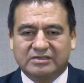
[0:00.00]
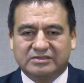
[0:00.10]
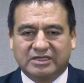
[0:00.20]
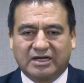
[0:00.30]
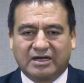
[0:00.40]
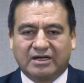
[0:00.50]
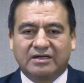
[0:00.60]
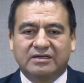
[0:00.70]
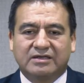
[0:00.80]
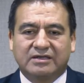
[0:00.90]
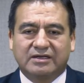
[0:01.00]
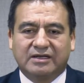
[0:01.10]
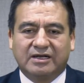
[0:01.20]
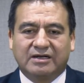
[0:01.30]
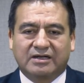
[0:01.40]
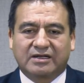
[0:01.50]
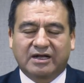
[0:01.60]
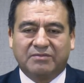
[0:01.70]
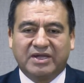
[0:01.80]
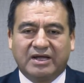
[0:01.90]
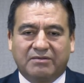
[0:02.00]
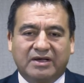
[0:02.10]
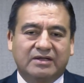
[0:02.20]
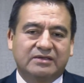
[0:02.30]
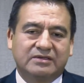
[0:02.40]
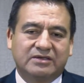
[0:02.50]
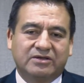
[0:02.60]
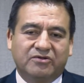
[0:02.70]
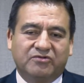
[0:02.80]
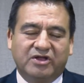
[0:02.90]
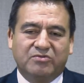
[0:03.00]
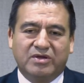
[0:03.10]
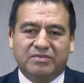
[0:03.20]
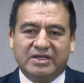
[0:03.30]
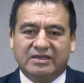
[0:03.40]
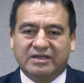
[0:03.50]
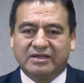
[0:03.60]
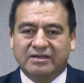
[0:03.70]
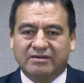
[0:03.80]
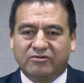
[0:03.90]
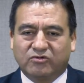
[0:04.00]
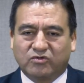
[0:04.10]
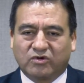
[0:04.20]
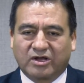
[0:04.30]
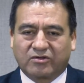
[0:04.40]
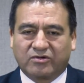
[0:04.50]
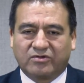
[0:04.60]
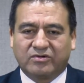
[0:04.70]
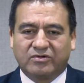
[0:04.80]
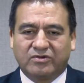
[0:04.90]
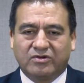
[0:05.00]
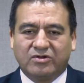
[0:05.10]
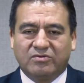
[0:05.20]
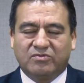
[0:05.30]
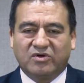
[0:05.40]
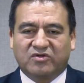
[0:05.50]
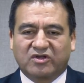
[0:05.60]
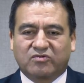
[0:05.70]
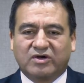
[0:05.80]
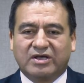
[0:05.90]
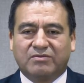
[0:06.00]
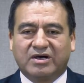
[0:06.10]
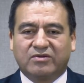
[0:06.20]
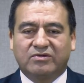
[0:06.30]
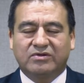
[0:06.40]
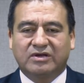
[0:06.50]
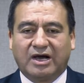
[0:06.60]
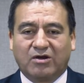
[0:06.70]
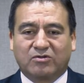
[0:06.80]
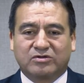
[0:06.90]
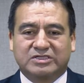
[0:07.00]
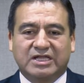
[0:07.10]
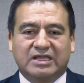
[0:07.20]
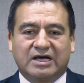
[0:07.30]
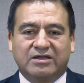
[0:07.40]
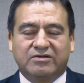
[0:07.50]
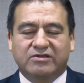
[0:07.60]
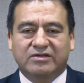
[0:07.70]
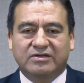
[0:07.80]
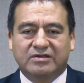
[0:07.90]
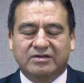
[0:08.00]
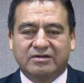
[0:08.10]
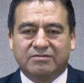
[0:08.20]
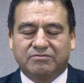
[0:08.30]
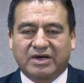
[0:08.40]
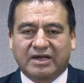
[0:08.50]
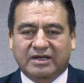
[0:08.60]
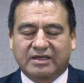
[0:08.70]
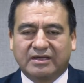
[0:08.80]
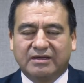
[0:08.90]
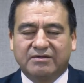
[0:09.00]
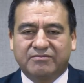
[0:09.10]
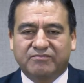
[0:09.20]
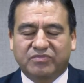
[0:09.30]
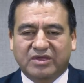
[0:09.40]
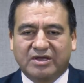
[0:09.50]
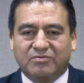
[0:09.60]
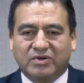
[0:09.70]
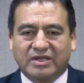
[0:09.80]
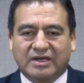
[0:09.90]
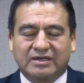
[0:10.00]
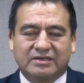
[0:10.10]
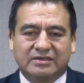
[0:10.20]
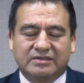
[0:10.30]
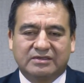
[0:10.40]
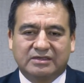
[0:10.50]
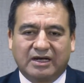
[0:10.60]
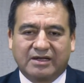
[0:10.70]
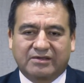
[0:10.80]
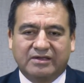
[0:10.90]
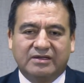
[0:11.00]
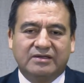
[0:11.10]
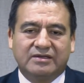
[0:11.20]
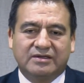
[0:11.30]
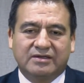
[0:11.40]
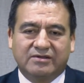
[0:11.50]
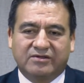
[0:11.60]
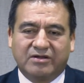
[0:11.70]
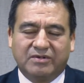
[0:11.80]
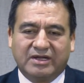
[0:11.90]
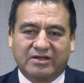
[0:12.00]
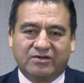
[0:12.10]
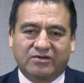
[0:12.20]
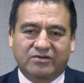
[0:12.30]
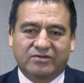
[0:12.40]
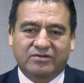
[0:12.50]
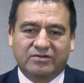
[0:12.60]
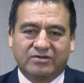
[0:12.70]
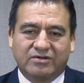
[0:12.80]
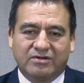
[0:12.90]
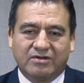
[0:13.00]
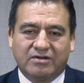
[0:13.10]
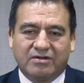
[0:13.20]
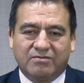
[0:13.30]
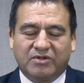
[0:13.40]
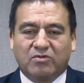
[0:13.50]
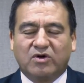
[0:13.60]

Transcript: ya él caminaba firmemente su corazón. Moisés fue llamado a los 80 años para que él pueda así servir a Dios. Pero